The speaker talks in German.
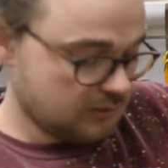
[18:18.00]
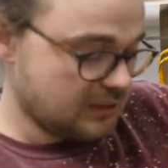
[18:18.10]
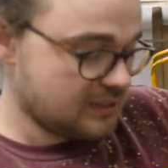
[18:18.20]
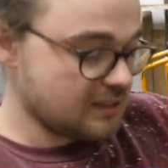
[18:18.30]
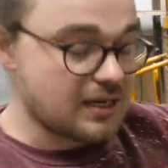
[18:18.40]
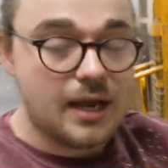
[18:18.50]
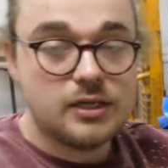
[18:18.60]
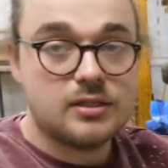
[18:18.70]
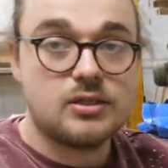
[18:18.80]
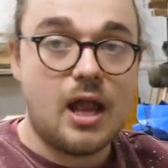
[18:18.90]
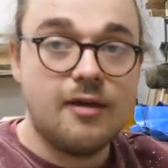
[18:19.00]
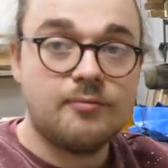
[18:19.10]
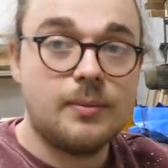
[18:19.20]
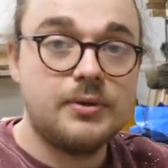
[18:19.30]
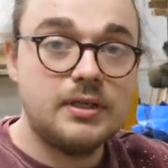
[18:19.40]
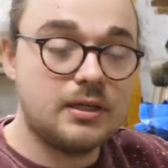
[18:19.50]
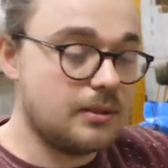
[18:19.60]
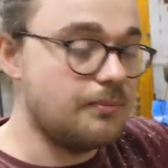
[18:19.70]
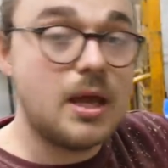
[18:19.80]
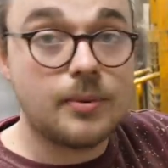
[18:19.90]
Das ist eigentlich das Schleifpapier,
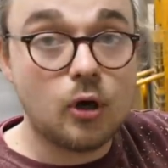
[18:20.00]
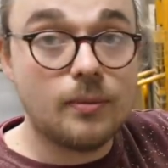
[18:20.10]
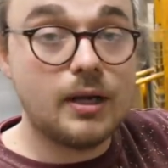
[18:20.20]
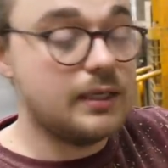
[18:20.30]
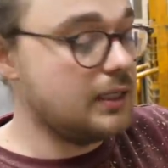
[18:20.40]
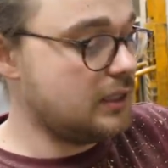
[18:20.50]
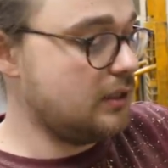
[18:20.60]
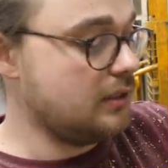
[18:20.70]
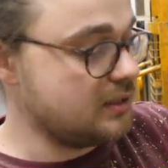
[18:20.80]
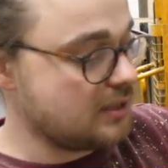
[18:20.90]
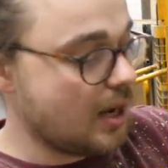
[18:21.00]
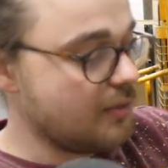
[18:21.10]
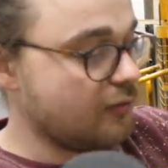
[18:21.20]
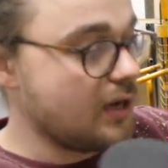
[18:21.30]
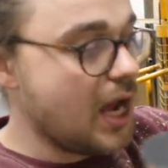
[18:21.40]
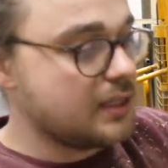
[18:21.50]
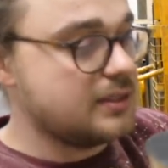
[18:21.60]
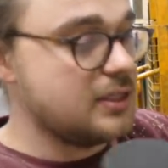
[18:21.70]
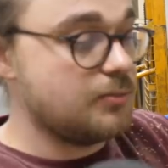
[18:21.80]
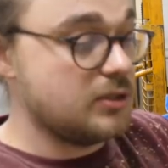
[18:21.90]
mehr braucht man nicht. Das ist einmal von
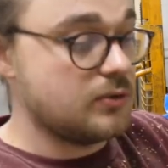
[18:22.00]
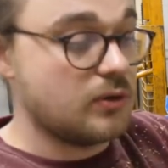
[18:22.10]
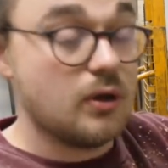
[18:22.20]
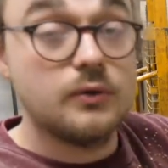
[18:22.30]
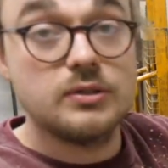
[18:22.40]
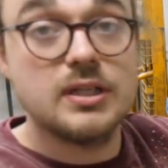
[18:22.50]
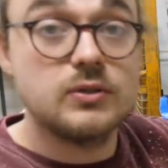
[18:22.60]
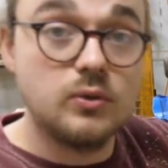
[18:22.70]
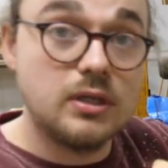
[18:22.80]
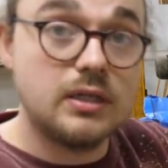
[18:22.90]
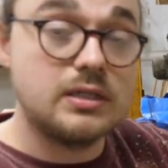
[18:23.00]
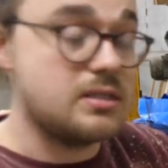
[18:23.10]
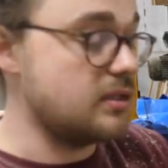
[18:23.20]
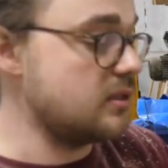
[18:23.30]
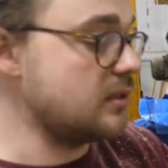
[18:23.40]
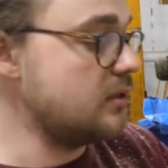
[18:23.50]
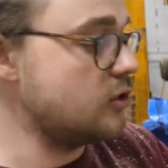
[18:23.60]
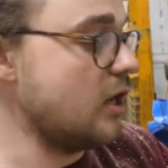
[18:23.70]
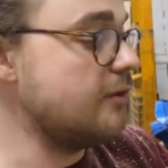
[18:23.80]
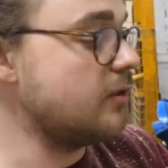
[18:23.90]
80 bis zur Körnung 600. Das ist das ganze
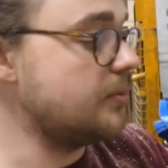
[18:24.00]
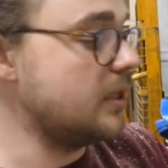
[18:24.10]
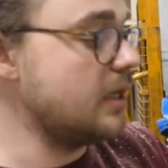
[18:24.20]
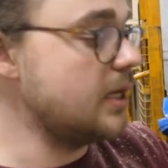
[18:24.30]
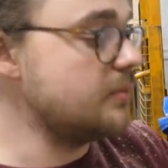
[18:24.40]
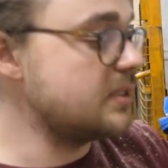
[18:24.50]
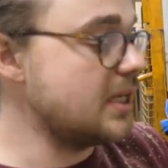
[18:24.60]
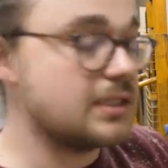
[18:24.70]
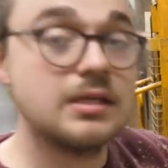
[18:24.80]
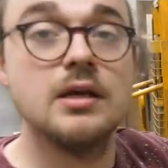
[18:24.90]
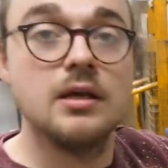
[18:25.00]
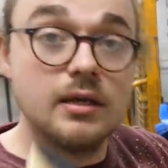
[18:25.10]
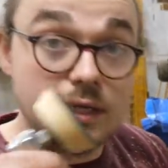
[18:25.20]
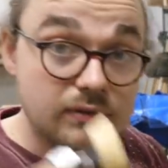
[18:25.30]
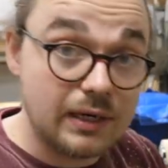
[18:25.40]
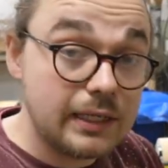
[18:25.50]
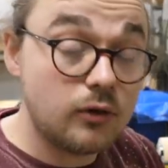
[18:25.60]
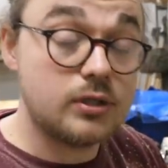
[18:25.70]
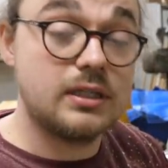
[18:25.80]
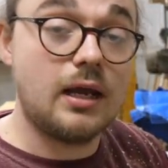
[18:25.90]
Schleifpapier in einem Set. Ich verlinke
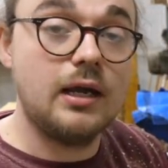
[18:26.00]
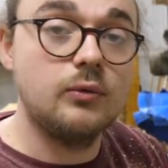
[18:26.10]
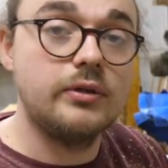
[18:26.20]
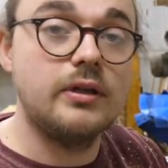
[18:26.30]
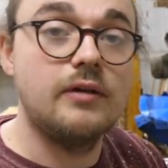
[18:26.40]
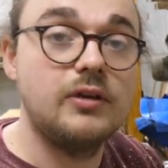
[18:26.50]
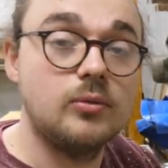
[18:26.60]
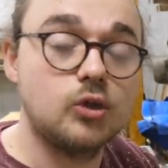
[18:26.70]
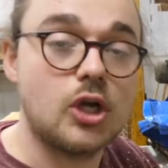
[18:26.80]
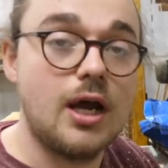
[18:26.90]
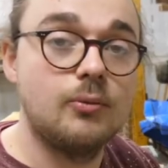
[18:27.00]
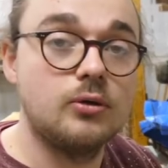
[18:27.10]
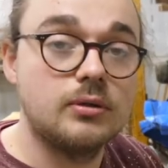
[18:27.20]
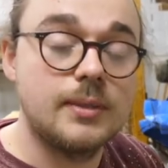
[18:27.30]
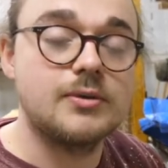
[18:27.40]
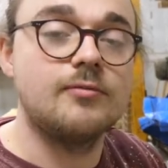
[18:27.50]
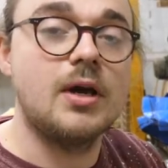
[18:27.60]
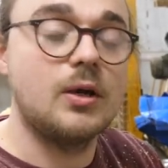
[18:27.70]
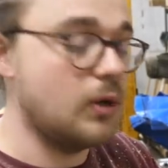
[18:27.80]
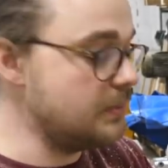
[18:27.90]
euch die Teile unten in der Videobeschreibung. Gibt es auf
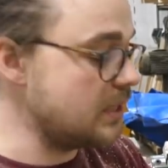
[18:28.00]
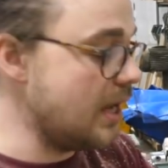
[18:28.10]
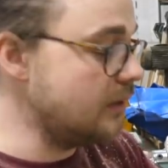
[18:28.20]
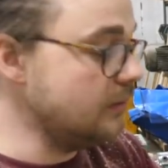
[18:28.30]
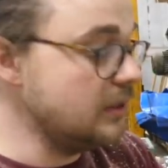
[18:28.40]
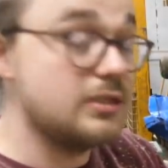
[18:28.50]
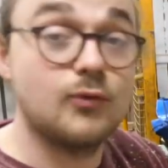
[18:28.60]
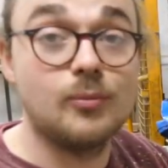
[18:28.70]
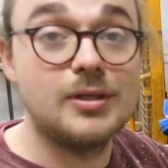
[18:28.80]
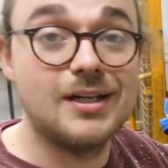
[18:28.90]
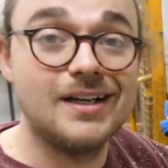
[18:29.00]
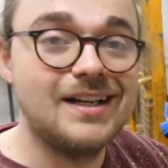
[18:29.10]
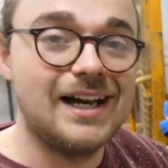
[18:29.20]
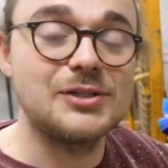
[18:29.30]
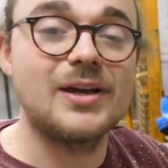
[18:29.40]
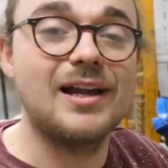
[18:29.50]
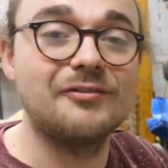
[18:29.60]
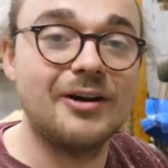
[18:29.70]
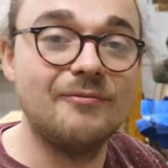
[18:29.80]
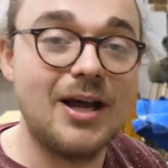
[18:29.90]
meiner Webseite. Ist von mir, also keine
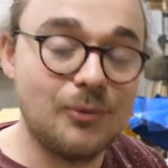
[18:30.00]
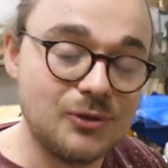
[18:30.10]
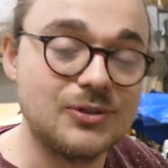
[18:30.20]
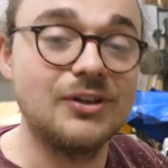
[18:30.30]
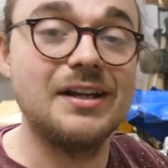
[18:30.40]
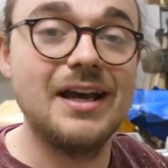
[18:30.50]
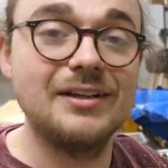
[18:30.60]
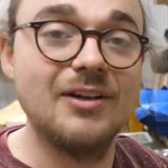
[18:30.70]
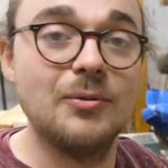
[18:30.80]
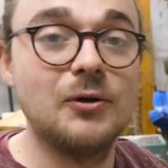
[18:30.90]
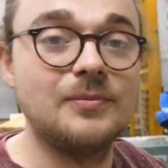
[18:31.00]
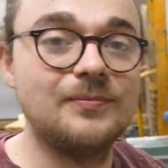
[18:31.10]
Fremdwerbung, sondern Eigenwerbung.